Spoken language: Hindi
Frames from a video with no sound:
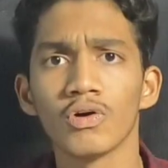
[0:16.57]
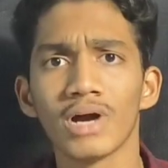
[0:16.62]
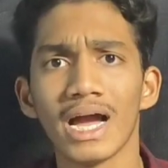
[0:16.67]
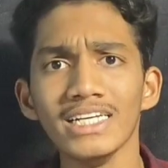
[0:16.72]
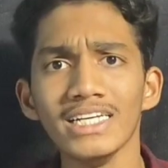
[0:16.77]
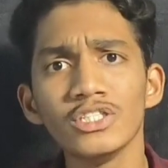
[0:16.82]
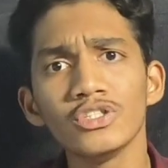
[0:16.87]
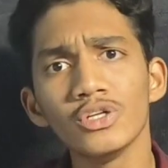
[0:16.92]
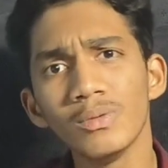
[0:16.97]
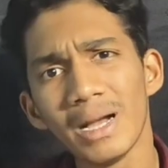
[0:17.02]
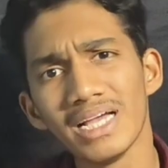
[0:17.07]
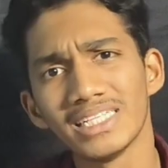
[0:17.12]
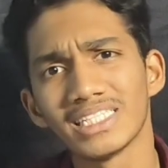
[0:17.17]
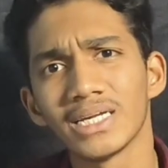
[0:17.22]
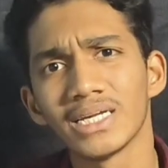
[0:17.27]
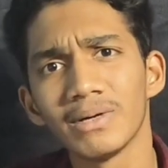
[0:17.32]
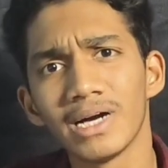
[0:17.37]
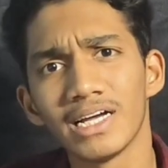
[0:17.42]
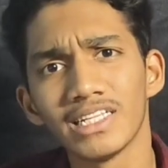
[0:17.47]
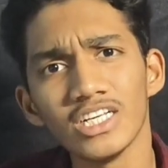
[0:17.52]
तो गाइस तुम
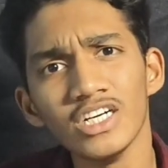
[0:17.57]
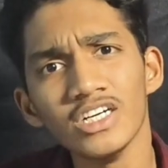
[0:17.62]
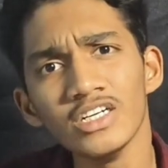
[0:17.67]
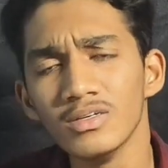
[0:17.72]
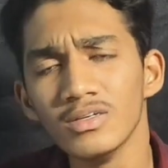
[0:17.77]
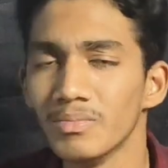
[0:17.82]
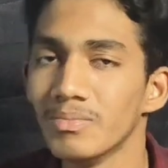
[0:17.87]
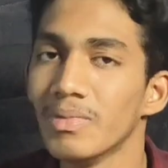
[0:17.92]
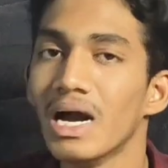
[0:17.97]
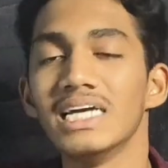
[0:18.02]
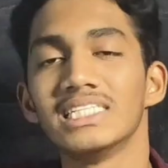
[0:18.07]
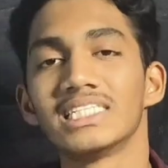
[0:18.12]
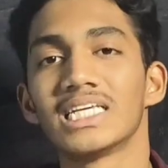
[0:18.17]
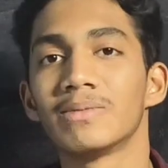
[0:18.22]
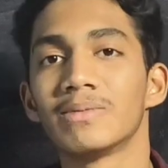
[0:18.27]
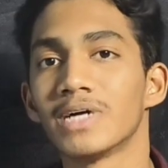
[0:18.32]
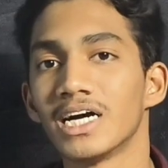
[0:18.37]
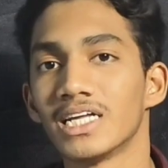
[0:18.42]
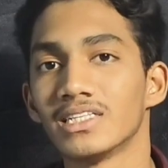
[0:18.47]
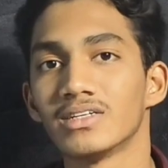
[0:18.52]
आइसक्रीम खाते हो मैं
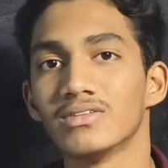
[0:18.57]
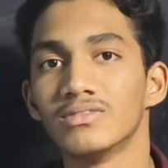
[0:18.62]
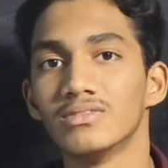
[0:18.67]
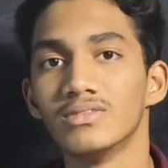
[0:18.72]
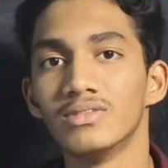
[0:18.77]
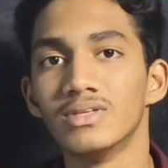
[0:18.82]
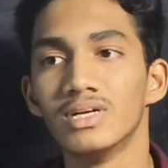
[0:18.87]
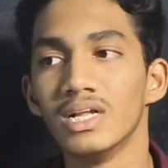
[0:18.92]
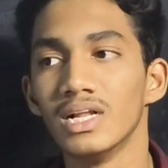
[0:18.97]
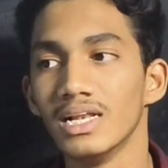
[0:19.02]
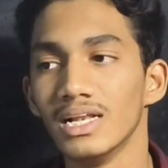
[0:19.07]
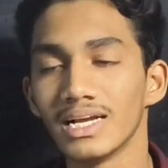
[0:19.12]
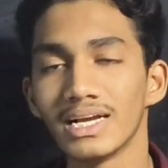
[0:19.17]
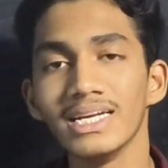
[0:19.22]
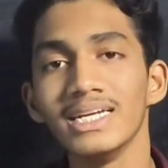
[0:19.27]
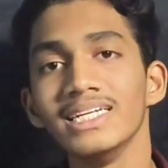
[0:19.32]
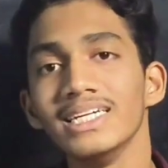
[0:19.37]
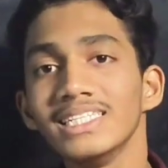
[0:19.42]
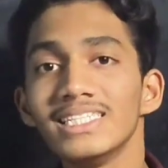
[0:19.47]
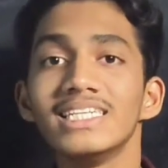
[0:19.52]
आइसक्रीम खाता हूँ
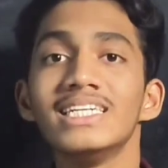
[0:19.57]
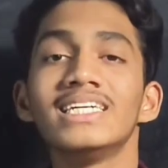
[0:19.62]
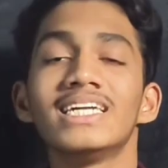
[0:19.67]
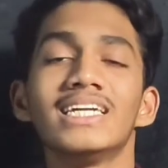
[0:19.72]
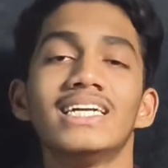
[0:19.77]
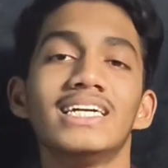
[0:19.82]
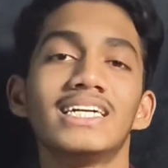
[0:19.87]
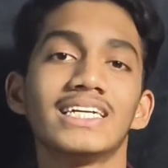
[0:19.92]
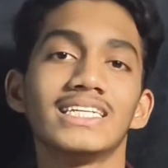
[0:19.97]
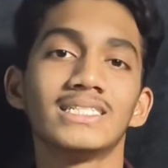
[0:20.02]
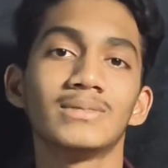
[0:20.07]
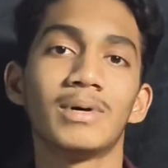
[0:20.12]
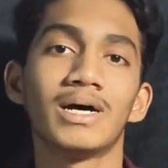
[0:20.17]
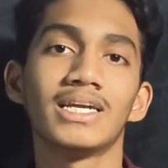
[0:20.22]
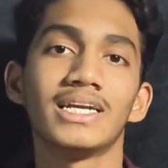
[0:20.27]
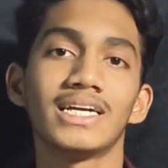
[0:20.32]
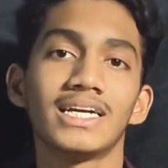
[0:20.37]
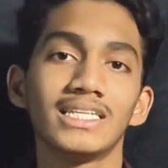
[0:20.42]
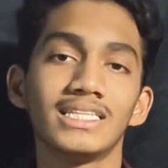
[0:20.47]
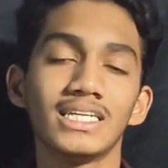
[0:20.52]
लेकिन इस इंटरनेट के
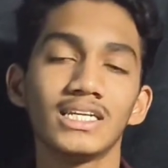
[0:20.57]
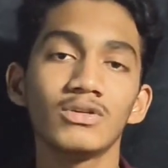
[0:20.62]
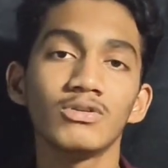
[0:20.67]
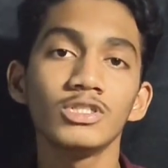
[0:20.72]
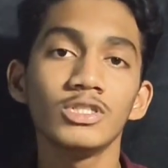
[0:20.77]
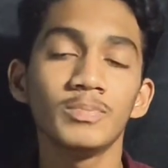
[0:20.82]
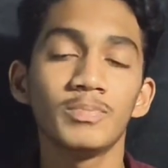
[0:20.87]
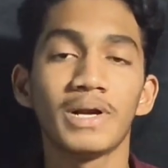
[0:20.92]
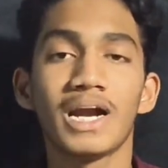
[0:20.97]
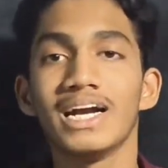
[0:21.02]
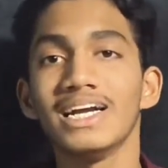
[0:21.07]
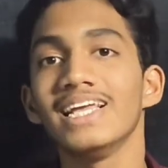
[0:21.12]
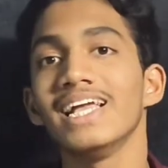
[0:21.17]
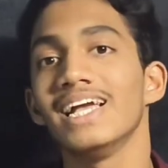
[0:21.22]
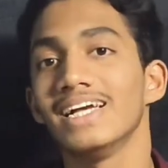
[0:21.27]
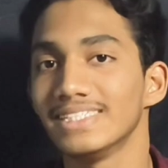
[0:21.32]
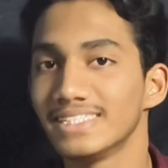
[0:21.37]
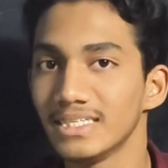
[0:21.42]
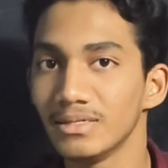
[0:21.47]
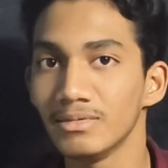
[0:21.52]
जमाने के अंदर कुछ
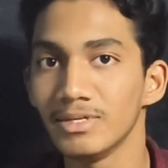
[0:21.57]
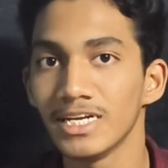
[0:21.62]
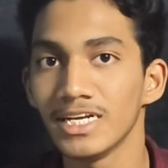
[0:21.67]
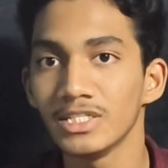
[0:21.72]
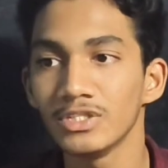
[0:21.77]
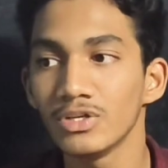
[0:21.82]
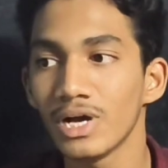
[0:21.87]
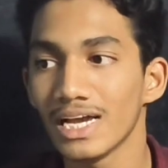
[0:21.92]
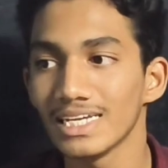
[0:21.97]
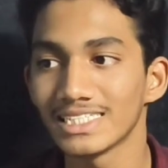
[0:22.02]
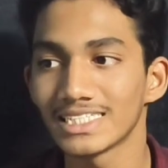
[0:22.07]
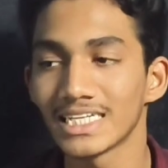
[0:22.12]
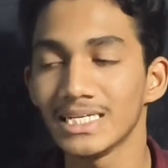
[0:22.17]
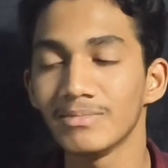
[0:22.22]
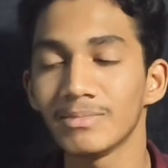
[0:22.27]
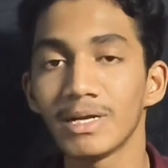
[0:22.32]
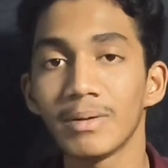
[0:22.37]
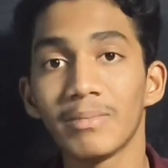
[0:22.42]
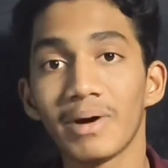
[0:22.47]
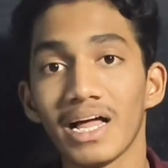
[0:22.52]
प्राणी ऐसे भी हैं जो
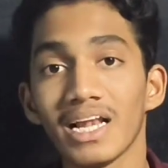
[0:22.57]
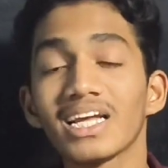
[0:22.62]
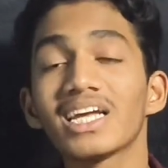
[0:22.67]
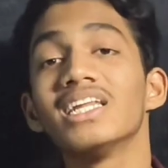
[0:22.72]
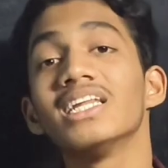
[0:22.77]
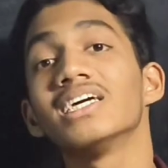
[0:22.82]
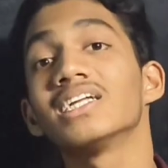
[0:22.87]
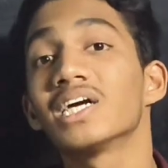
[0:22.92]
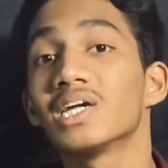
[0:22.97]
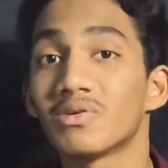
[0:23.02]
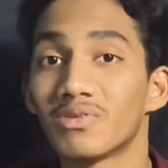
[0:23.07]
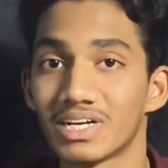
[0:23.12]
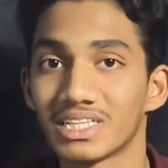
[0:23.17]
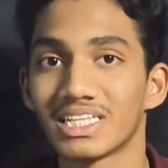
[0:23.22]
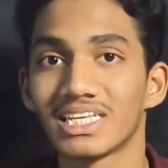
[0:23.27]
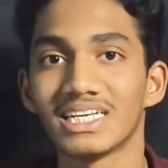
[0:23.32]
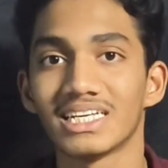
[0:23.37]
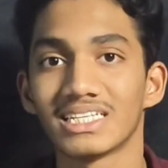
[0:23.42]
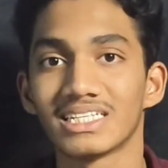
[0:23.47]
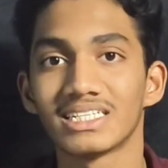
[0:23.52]
आइसक्रीम के बाल कलर
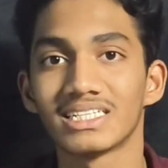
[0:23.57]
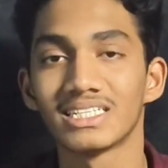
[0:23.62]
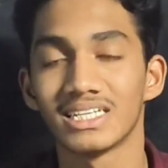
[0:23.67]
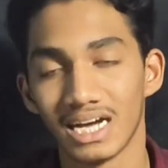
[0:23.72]
करवाते हैं